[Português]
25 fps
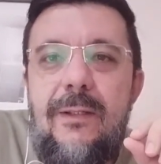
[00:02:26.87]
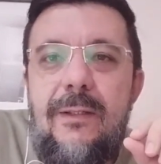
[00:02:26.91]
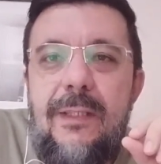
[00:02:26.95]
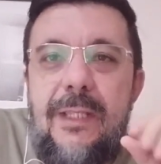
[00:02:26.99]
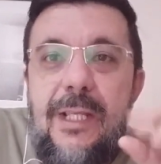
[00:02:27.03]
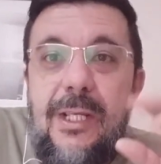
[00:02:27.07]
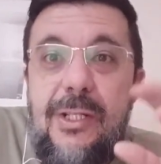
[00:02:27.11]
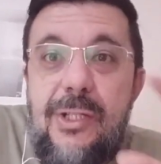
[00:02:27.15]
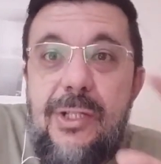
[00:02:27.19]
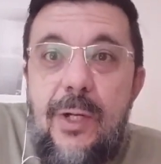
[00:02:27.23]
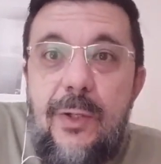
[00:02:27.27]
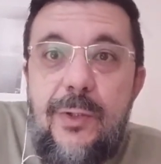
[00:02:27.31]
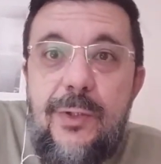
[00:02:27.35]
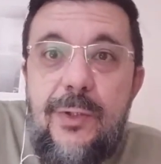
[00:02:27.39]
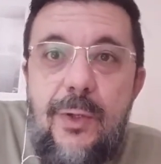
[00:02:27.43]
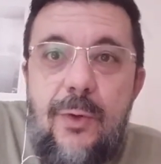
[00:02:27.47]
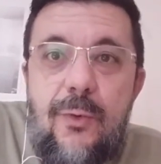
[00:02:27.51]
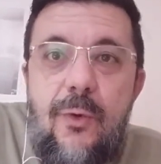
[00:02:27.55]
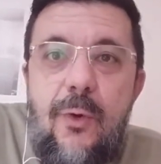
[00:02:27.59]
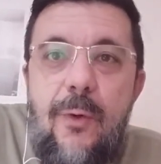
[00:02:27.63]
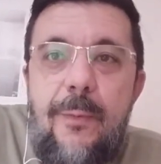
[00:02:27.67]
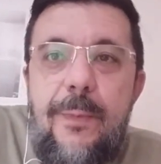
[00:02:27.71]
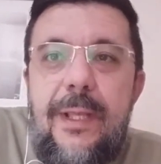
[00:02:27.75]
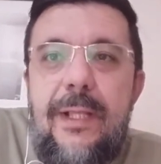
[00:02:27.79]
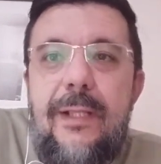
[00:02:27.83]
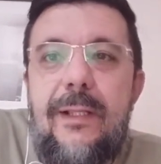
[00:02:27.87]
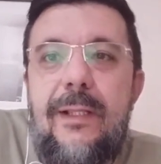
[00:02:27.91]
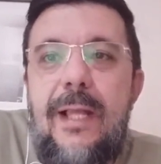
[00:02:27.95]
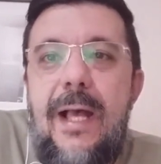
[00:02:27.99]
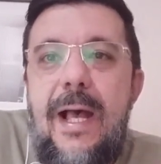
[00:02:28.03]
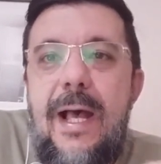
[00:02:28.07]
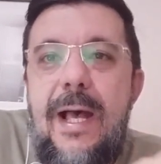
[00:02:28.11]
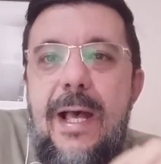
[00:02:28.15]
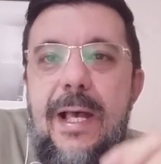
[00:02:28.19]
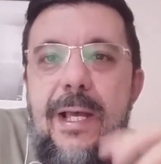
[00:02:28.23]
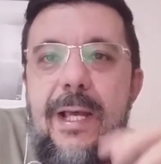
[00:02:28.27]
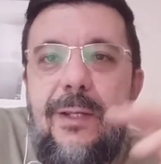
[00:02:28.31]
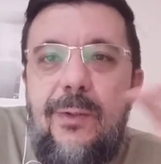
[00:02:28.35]
deixar o seu
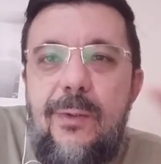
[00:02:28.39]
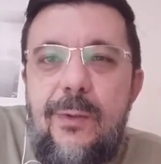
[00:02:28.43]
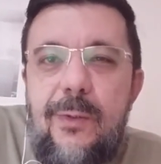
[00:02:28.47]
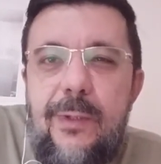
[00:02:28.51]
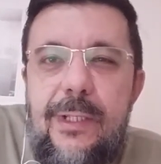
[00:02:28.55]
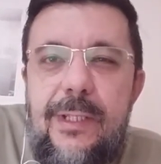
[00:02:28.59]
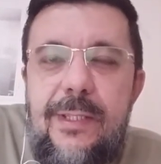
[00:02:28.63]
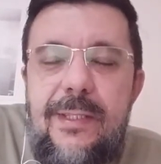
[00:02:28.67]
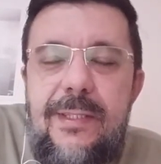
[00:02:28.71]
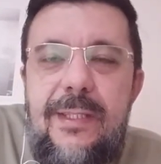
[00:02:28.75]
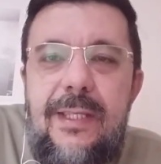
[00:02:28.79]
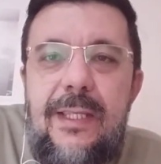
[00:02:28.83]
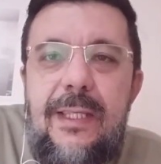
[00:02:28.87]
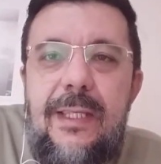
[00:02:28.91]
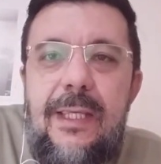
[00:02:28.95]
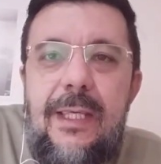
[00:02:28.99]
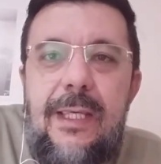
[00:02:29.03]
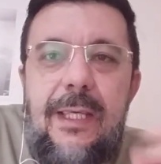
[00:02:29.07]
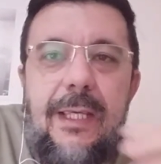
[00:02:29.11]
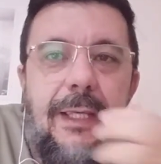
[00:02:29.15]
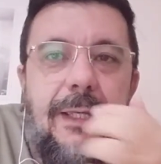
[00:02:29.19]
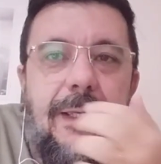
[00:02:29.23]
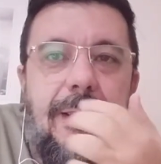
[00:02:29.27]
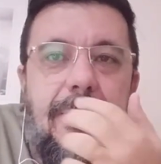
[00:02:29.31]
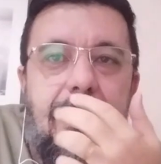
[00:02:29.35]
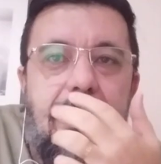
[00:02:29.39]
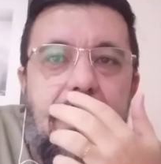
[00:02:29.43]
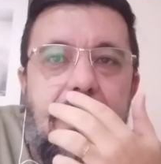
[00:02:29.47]
comentário e seguir.